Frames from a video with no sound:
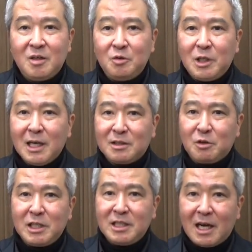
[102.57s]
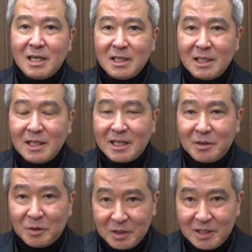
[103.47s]
歌がそれに流されない
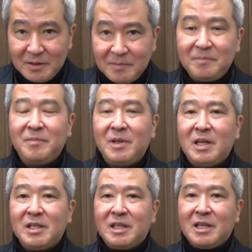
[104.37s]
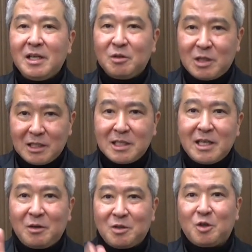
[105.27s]
ように、しっかりと縦
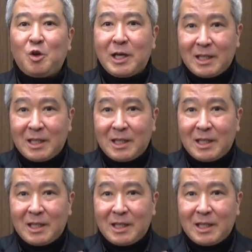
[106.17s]
線を揃え